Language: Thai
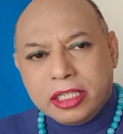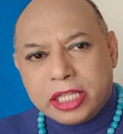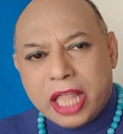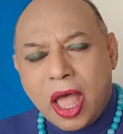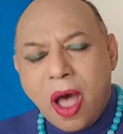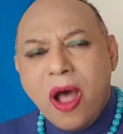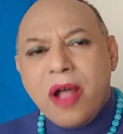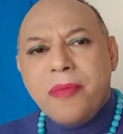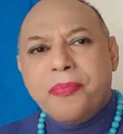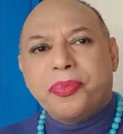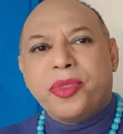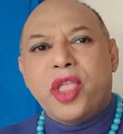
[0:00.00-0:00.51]

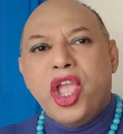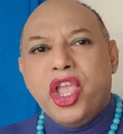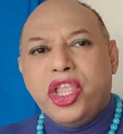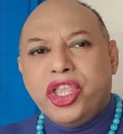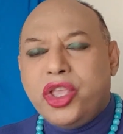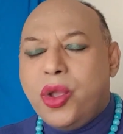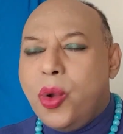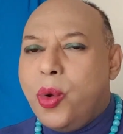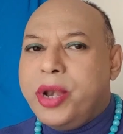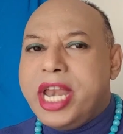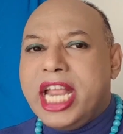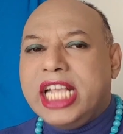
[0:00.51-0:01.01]
ต้อง
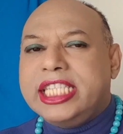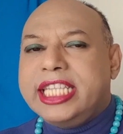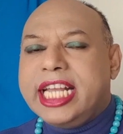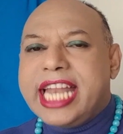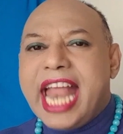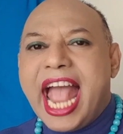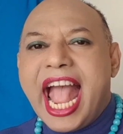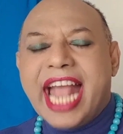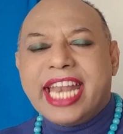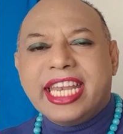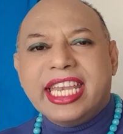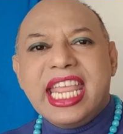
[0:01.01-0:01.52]
อยู่ในส
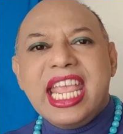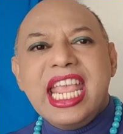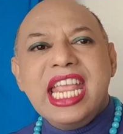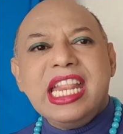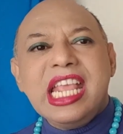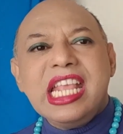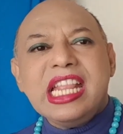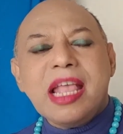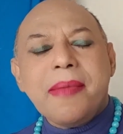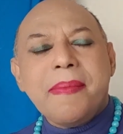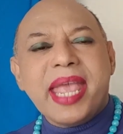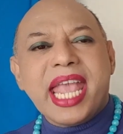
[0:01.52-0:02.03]
ถานที่
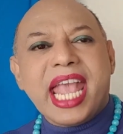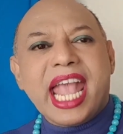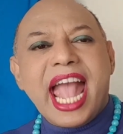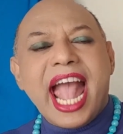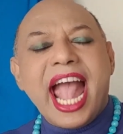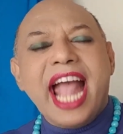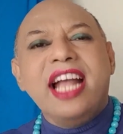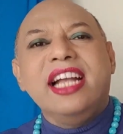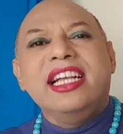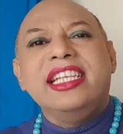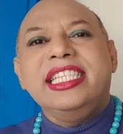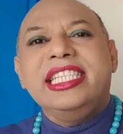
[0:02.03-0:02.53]
ที่ทำไม
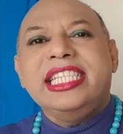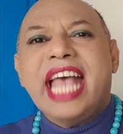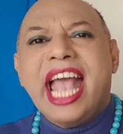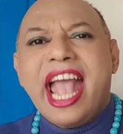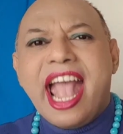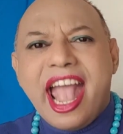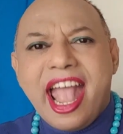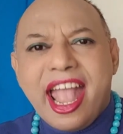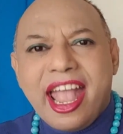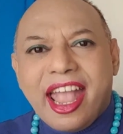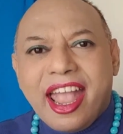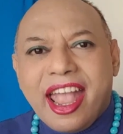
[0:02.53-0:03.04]
คะสะ
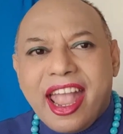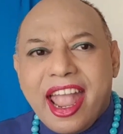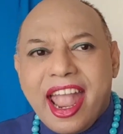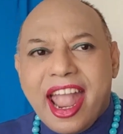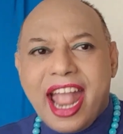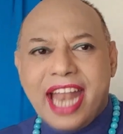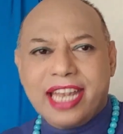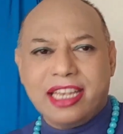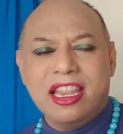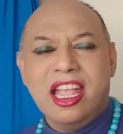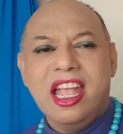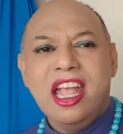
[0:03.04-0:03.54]
อา
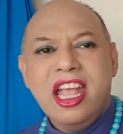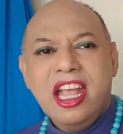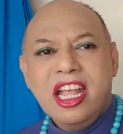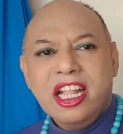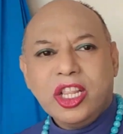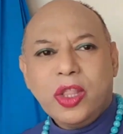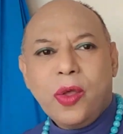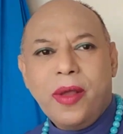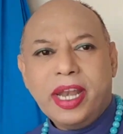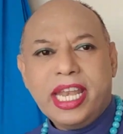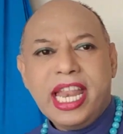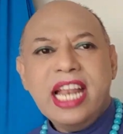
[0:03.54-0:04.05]
ด
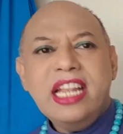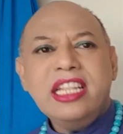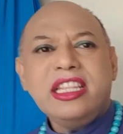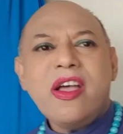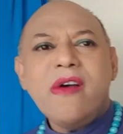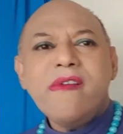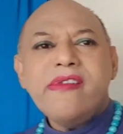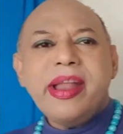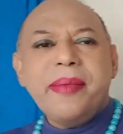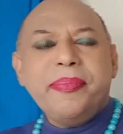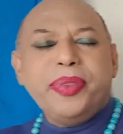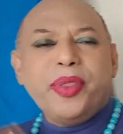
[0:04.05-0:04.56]
ตัวท่าน
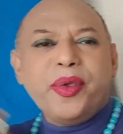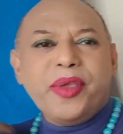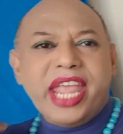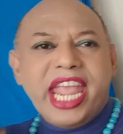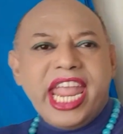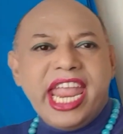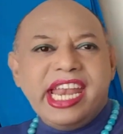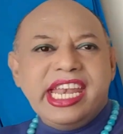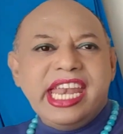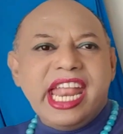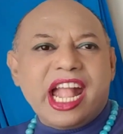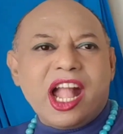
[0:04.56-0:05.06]
ต้องนำตัวเอ
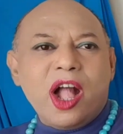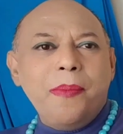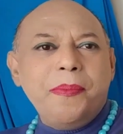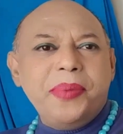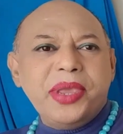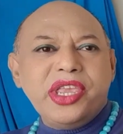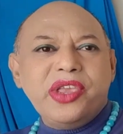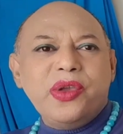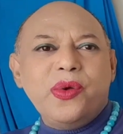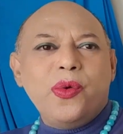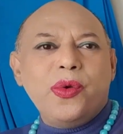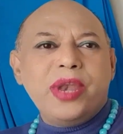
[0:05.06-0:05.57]
งเนี่ยเข้าไป
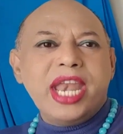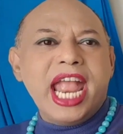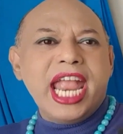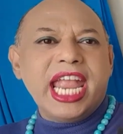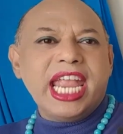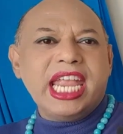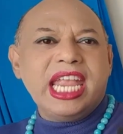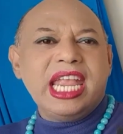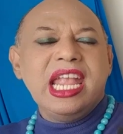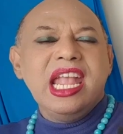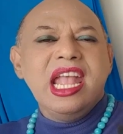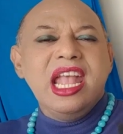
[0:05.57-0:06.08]
อยู่ใน
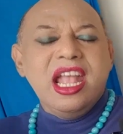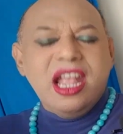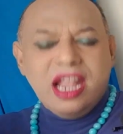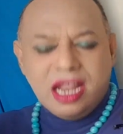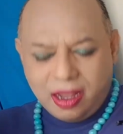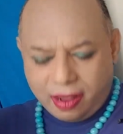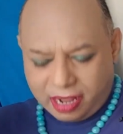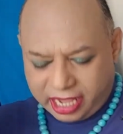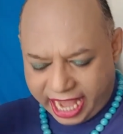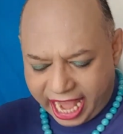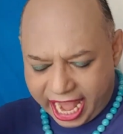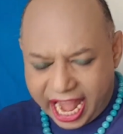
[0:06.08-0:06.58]

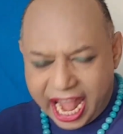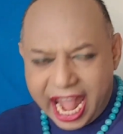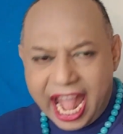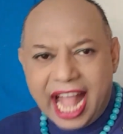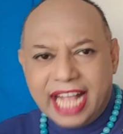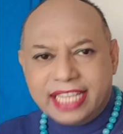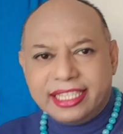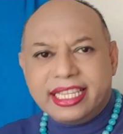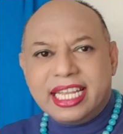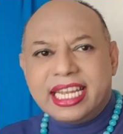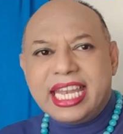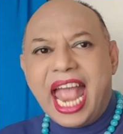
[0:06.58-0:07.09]
เคห
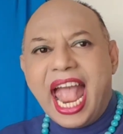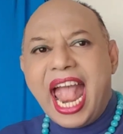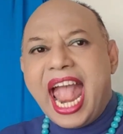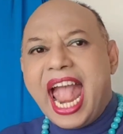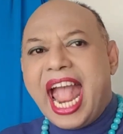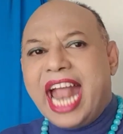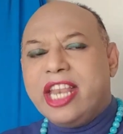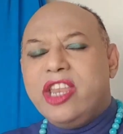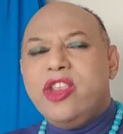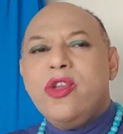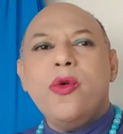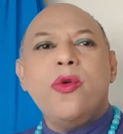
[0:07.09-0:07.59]
สถา
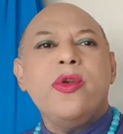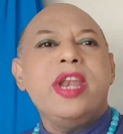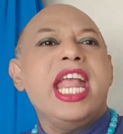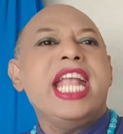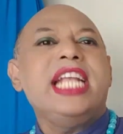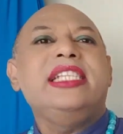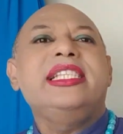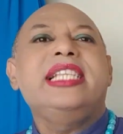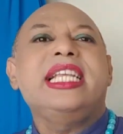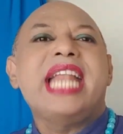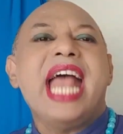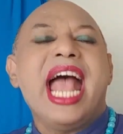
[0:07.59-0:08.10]
นอยู่ใน
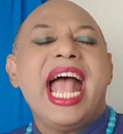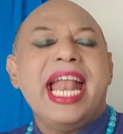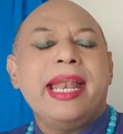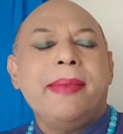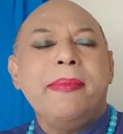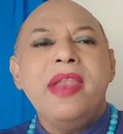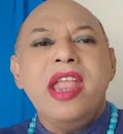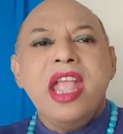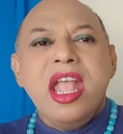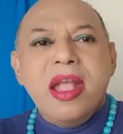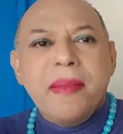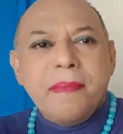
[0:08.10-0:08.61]
สถาน
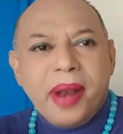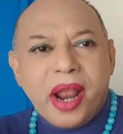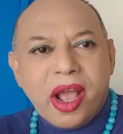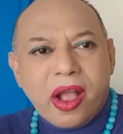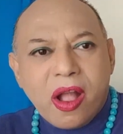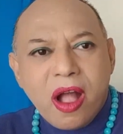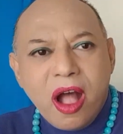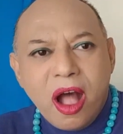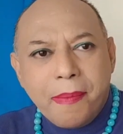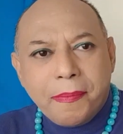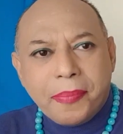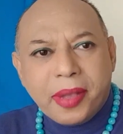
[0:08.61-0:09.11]
ประ
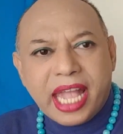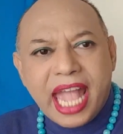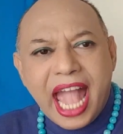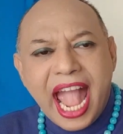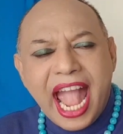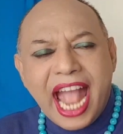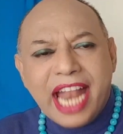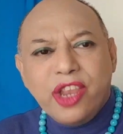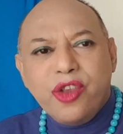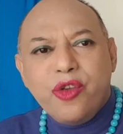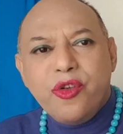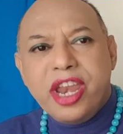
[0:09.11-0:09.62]
กอบ
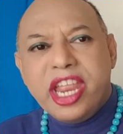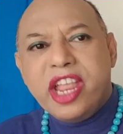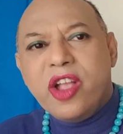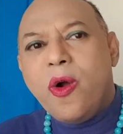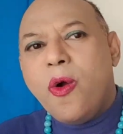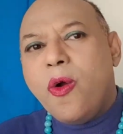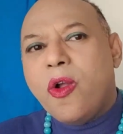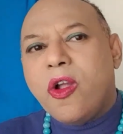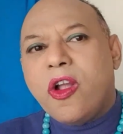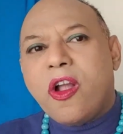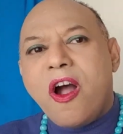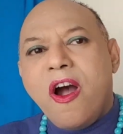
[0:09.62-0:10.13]
การอยู่ใน
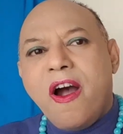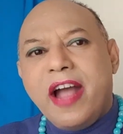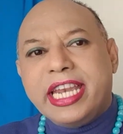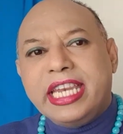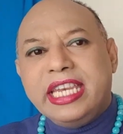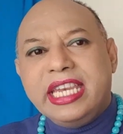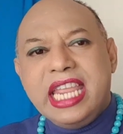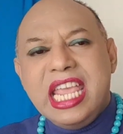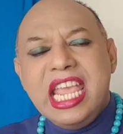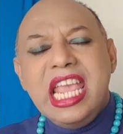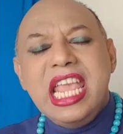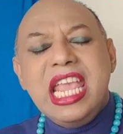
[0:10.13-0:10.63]
องค์กร
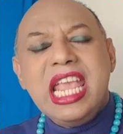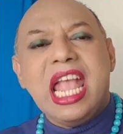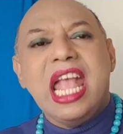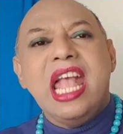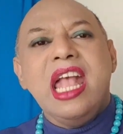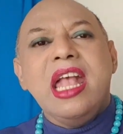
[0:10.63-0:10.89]
ที่